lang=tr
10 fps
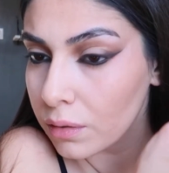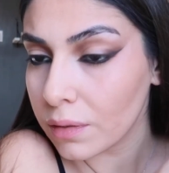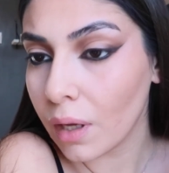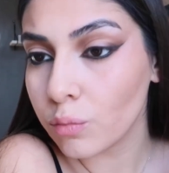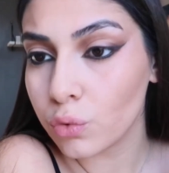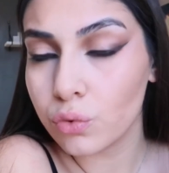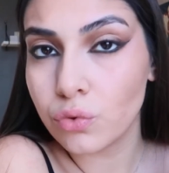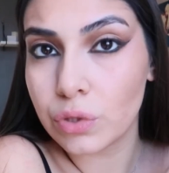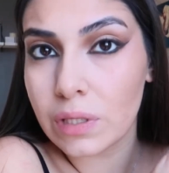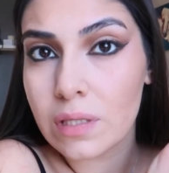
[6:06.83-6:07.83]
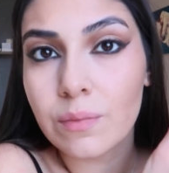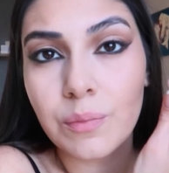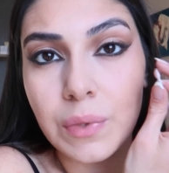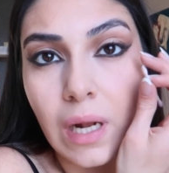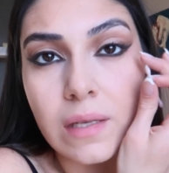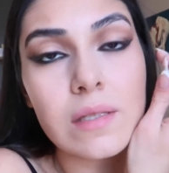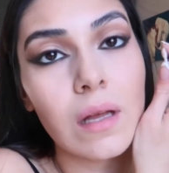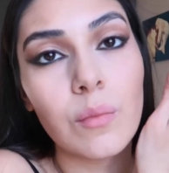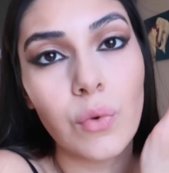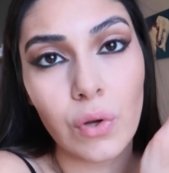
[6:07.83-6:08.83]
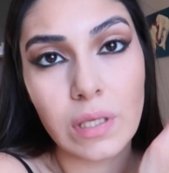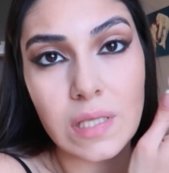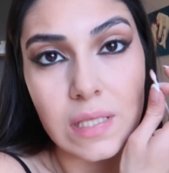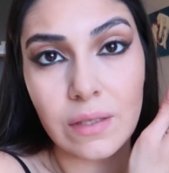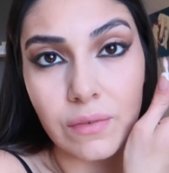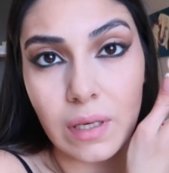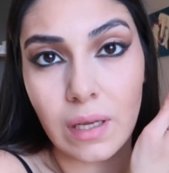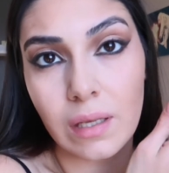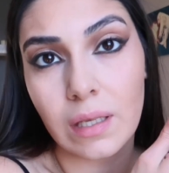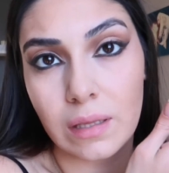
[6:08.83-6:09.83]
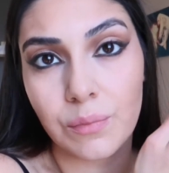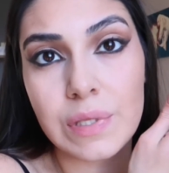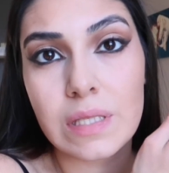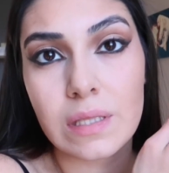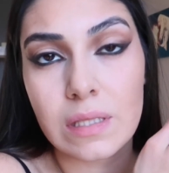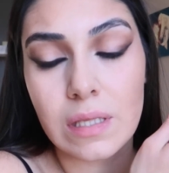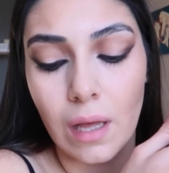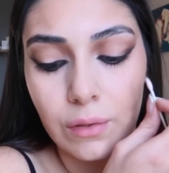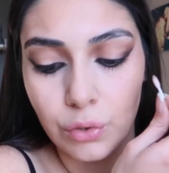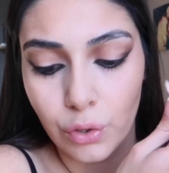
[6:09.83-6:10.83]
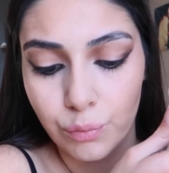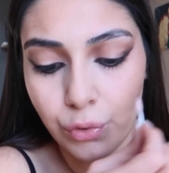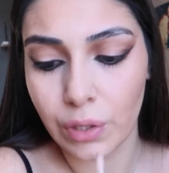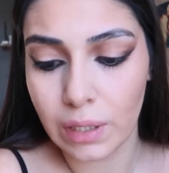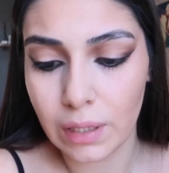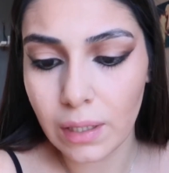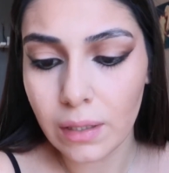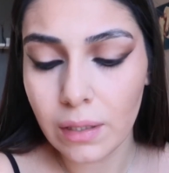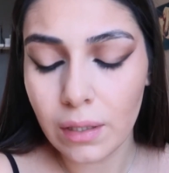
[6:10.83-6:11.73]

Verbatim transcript: Tam uç kısmın biraz daha böyle sivri gitmesini sağlıyorum yukarı.